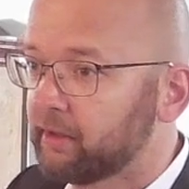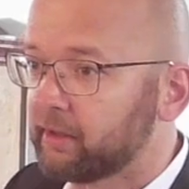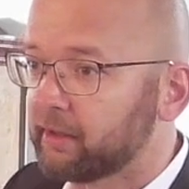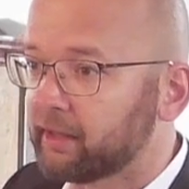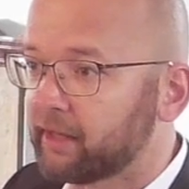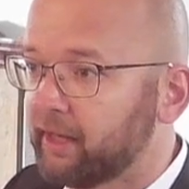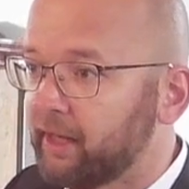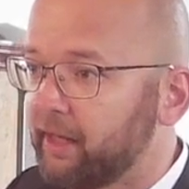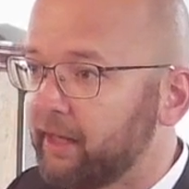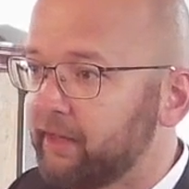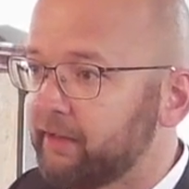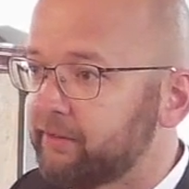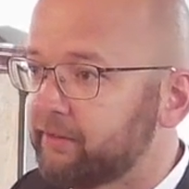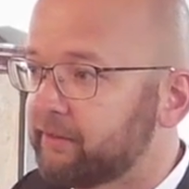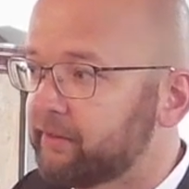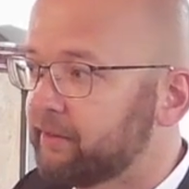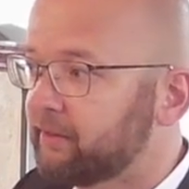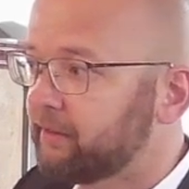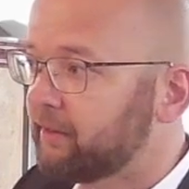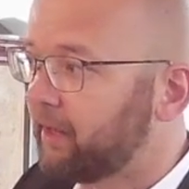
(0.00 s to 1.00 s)

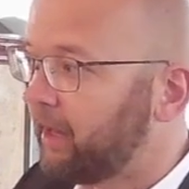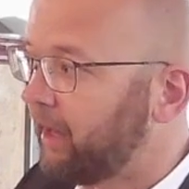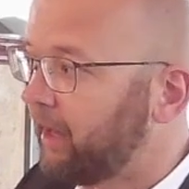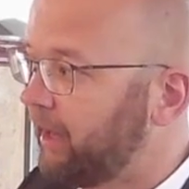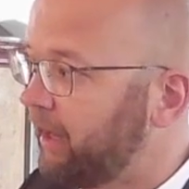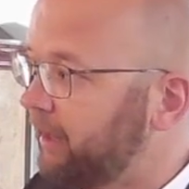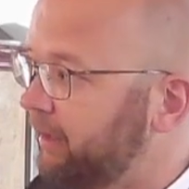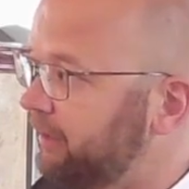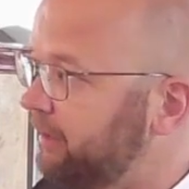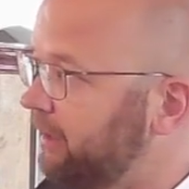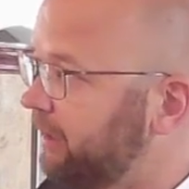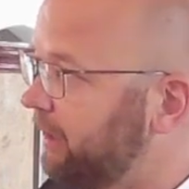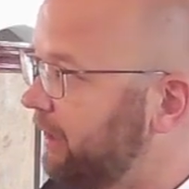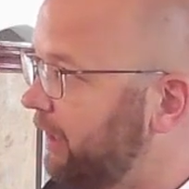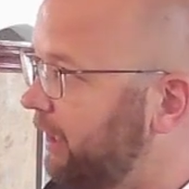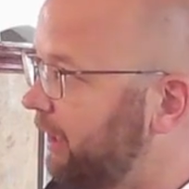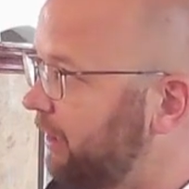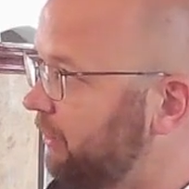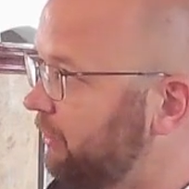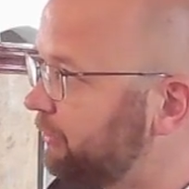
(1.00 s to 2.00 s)
geht
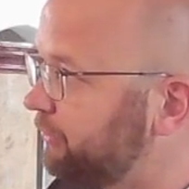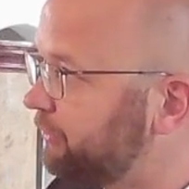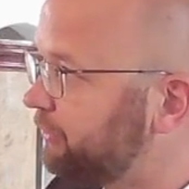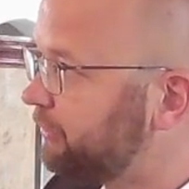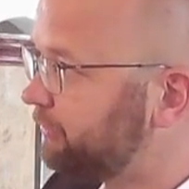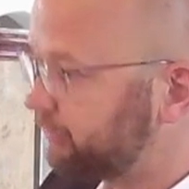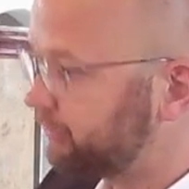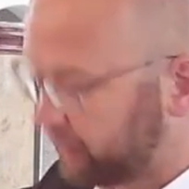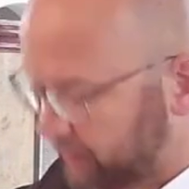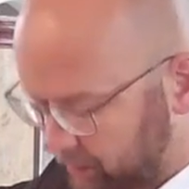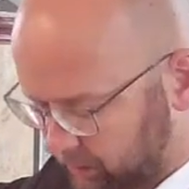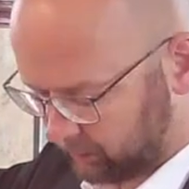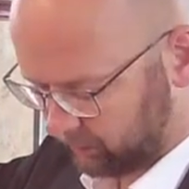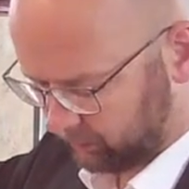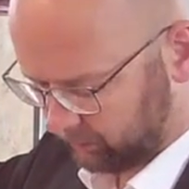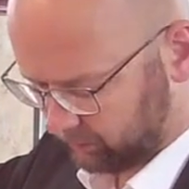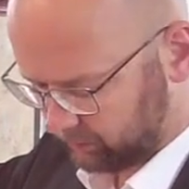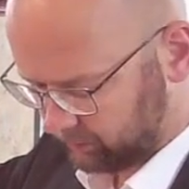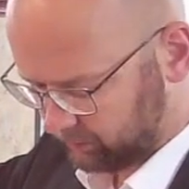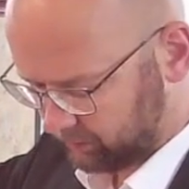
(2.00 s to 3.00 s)
eine alte
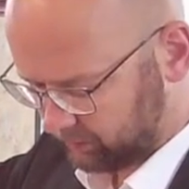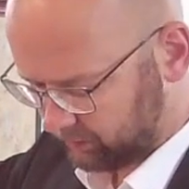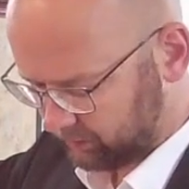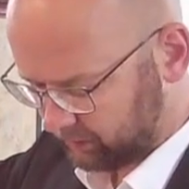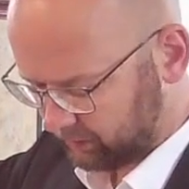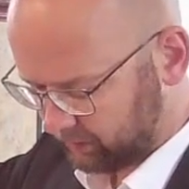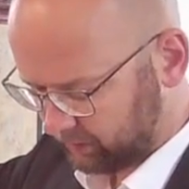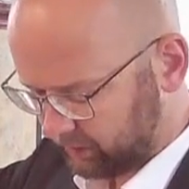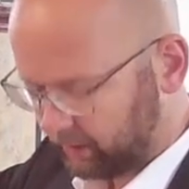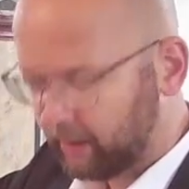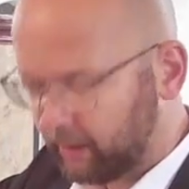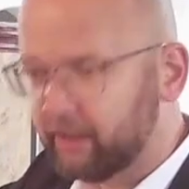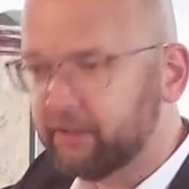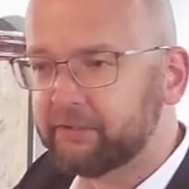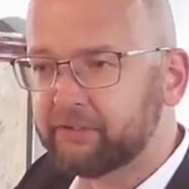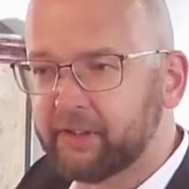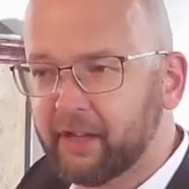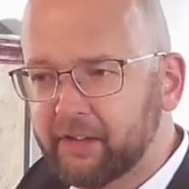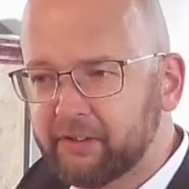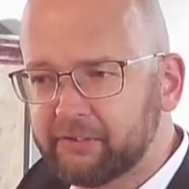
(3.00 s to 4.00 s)
Frau.
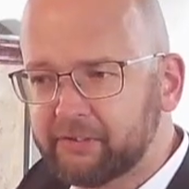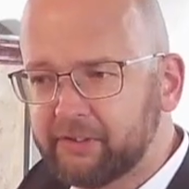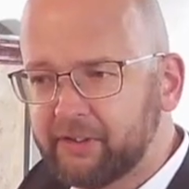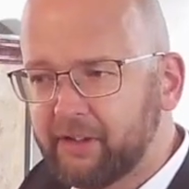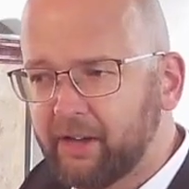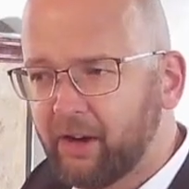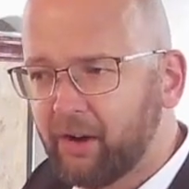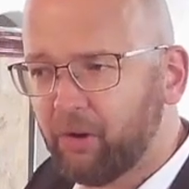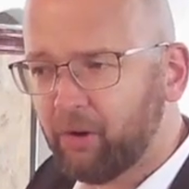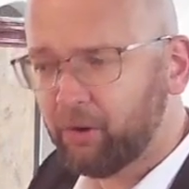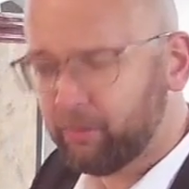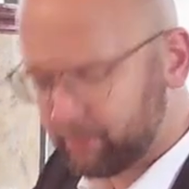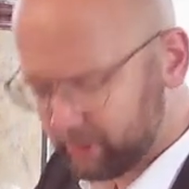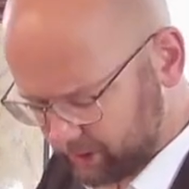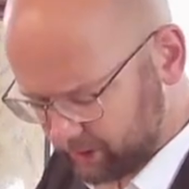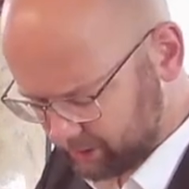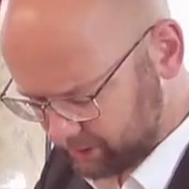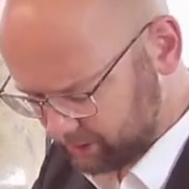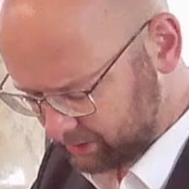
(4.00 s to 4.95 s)
Ist das die Naomi?